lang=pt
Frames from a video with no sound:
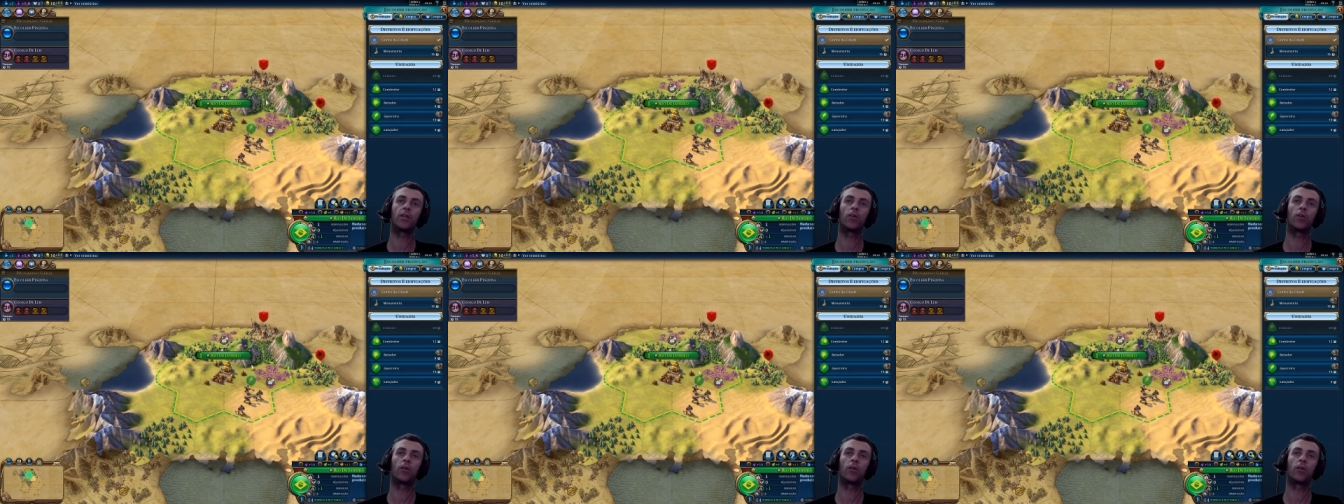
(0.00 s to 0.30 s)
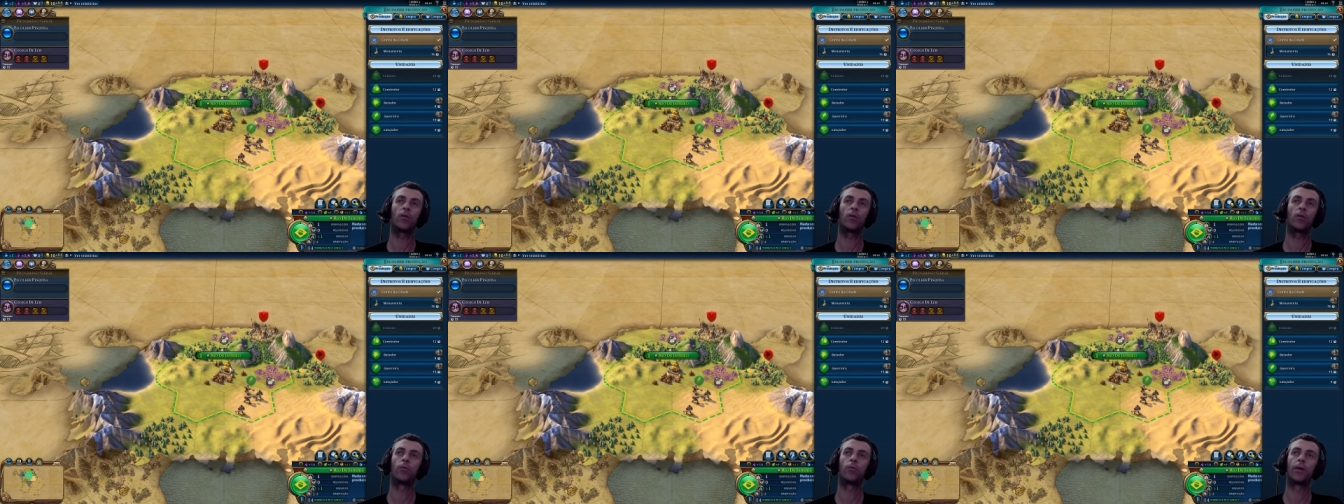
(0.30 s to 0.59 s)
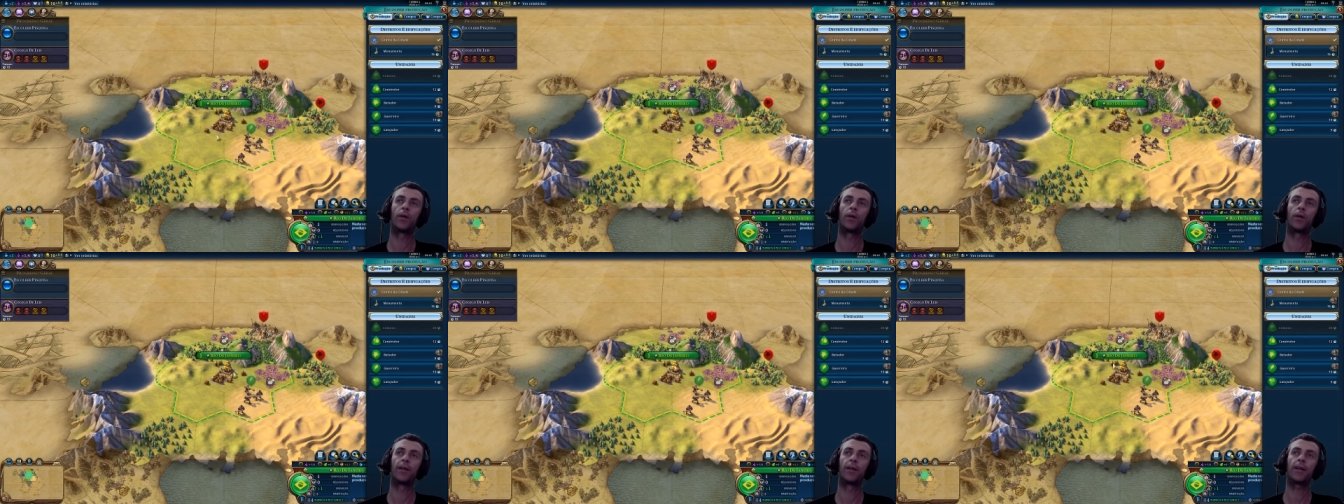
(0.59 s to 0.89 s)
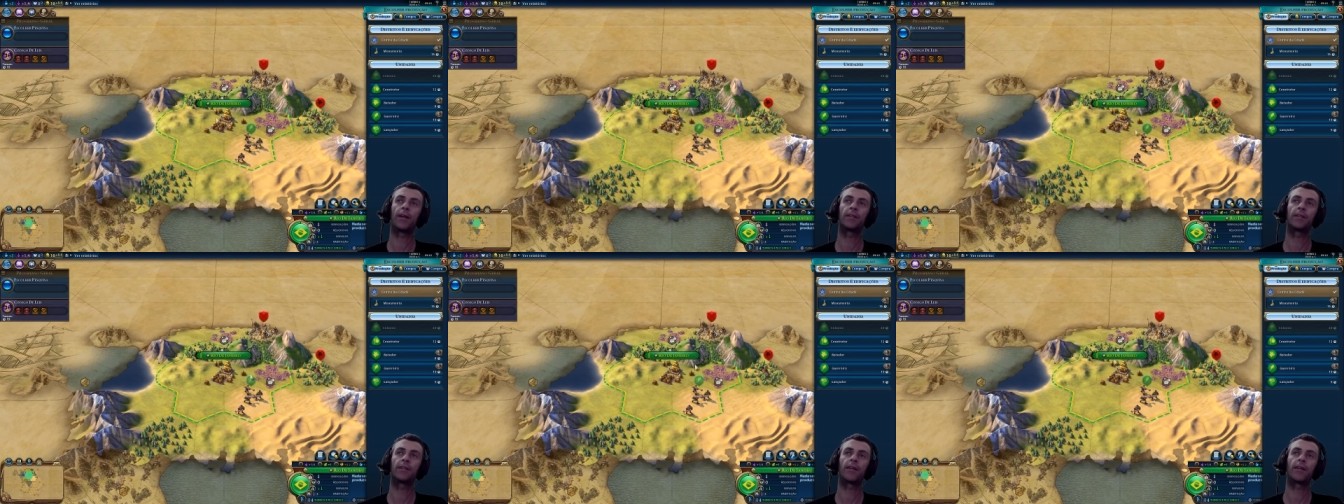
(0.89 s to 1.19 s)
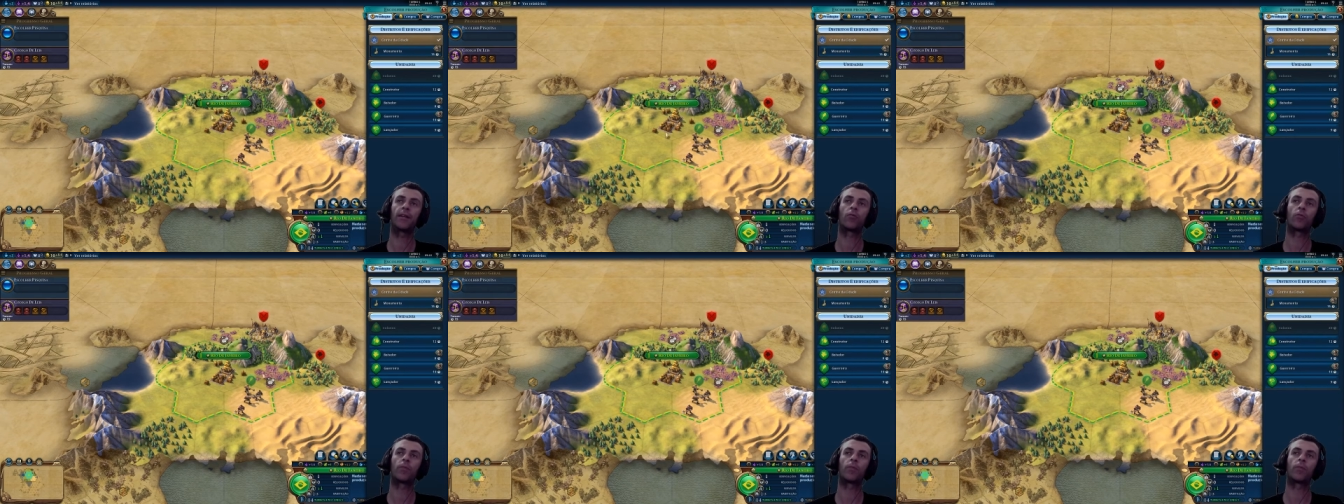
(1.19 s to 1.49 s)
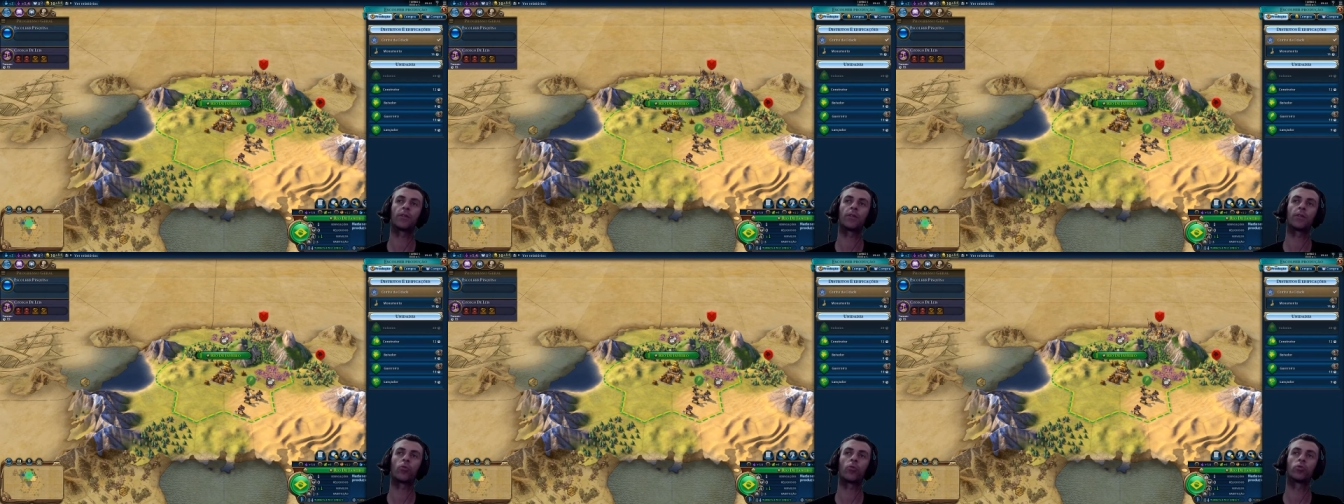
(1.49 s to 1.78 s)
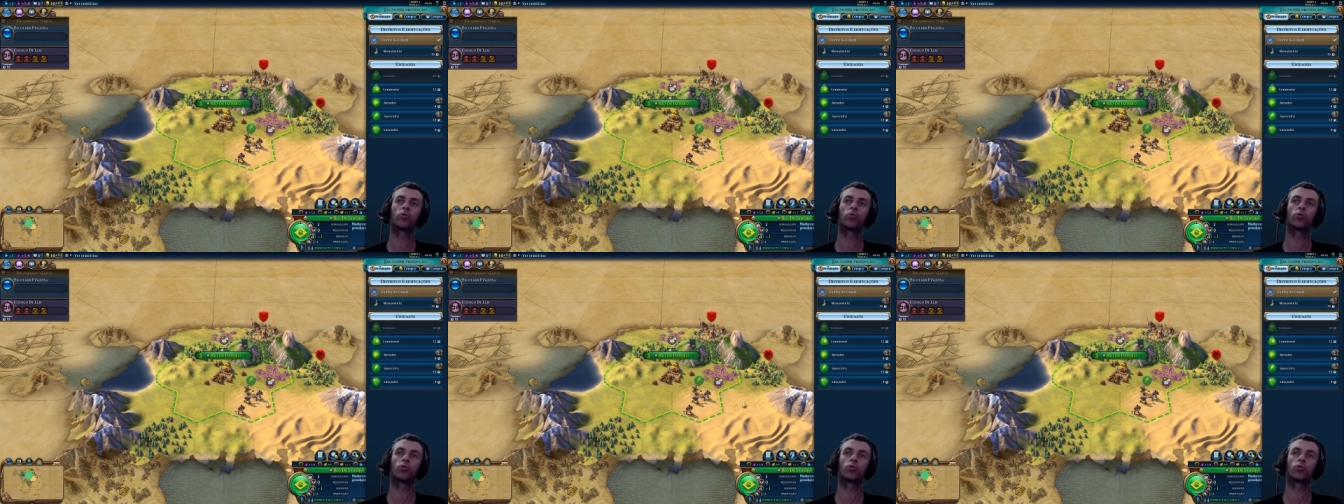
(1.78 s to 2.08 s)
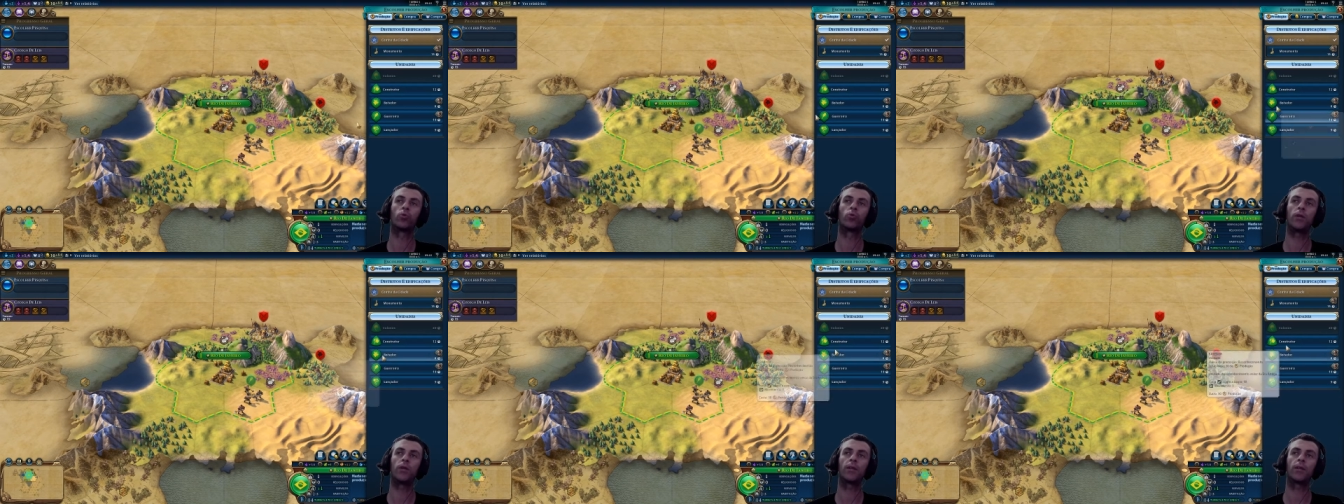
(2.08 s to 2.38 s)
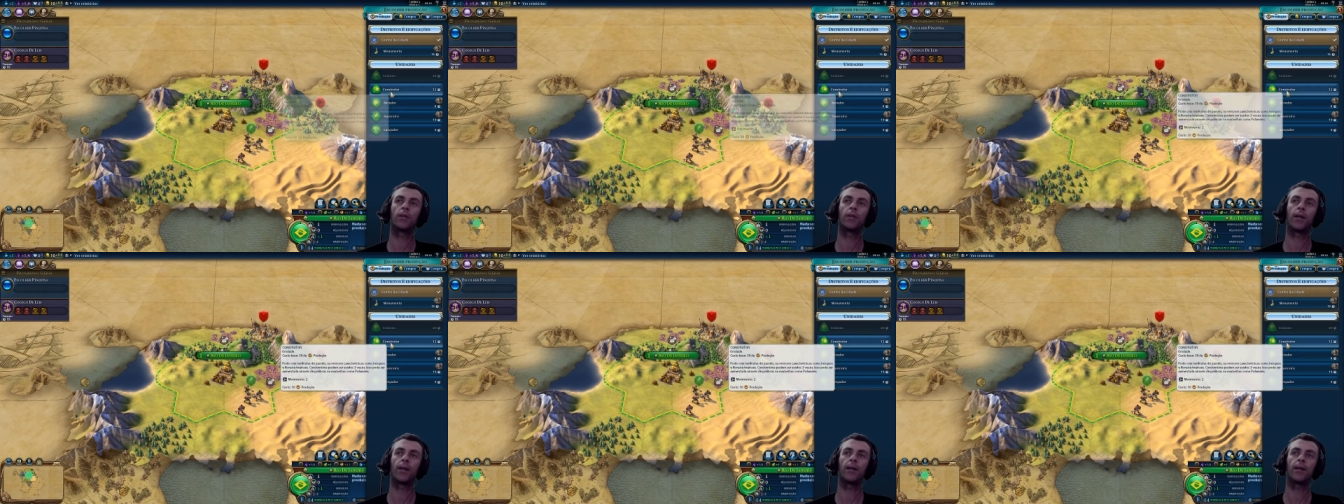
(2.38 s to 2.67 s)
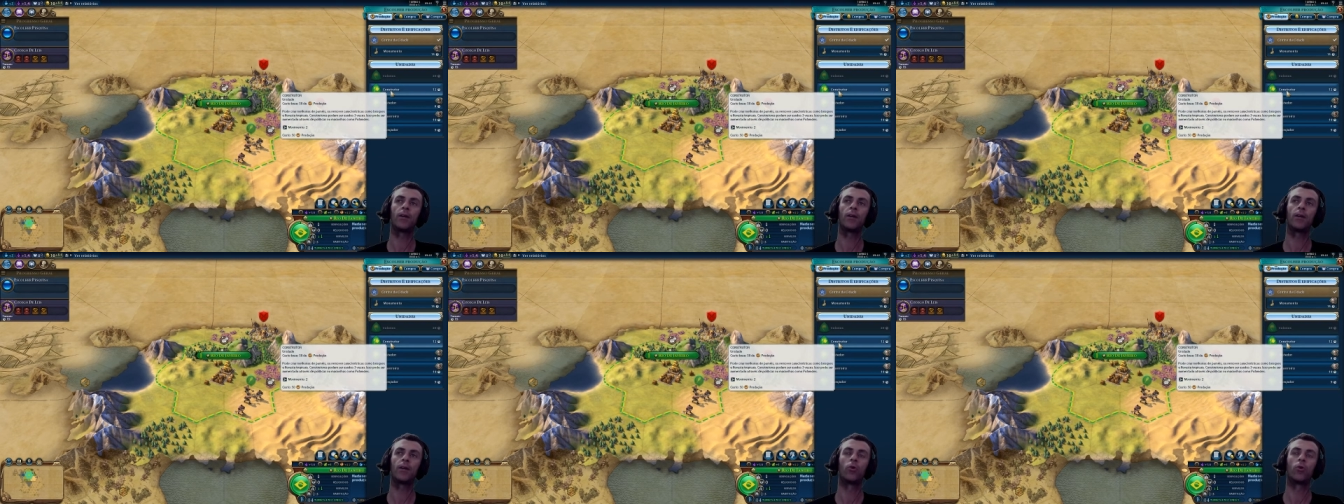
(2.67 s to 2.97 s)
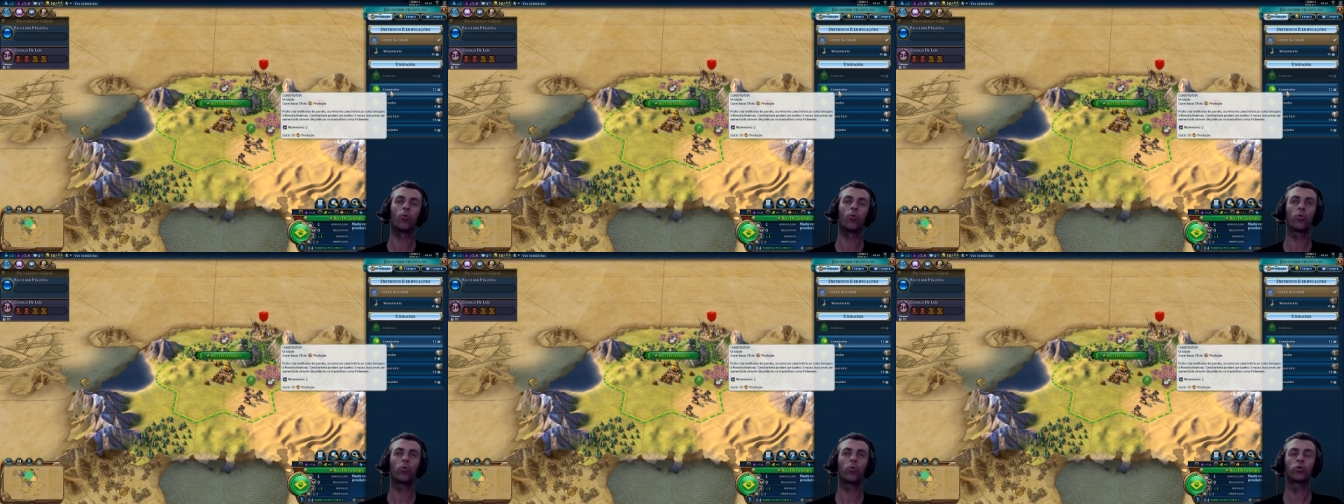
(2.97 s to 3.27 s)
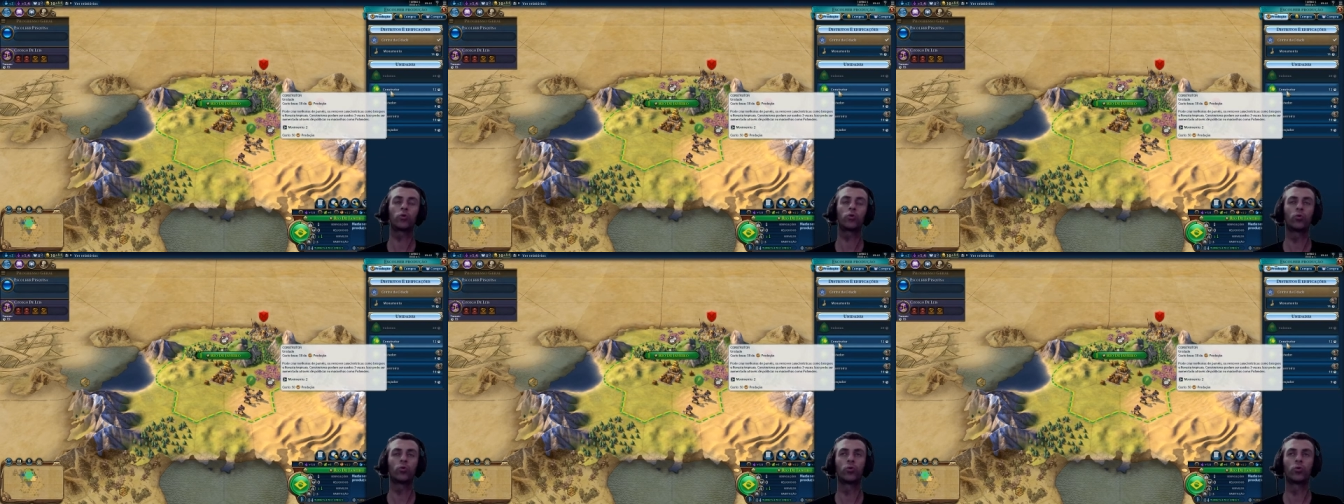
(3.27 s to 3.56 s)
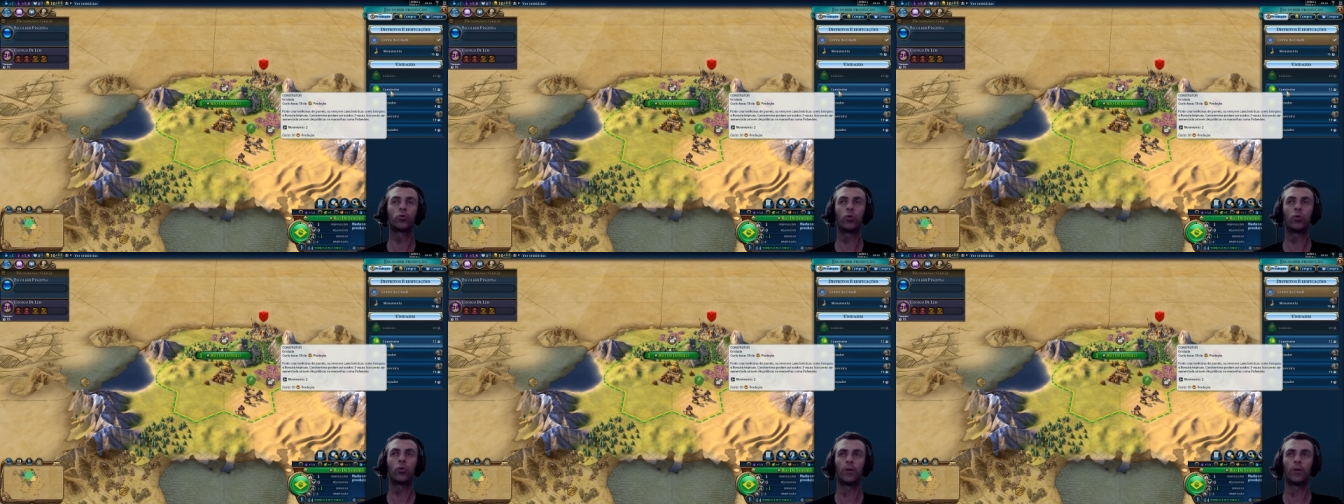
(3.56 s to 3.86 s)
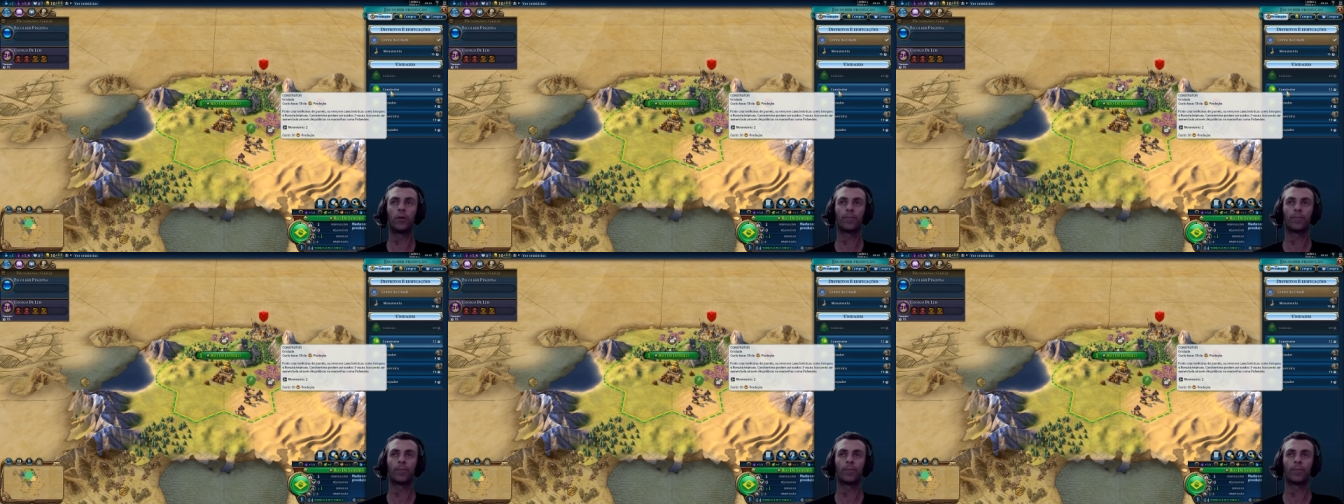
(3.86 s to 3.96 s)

ó, ou mandar já começar a construir, tá? O construtor,